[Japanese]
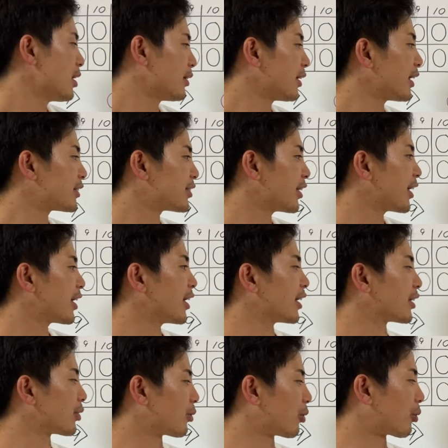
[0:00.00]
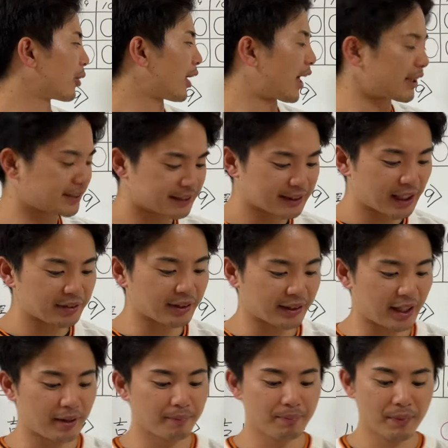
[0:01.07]
で、次気になったところ、これ8回裏
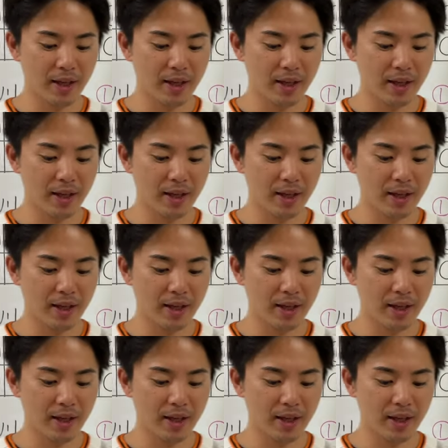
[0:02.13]
ね、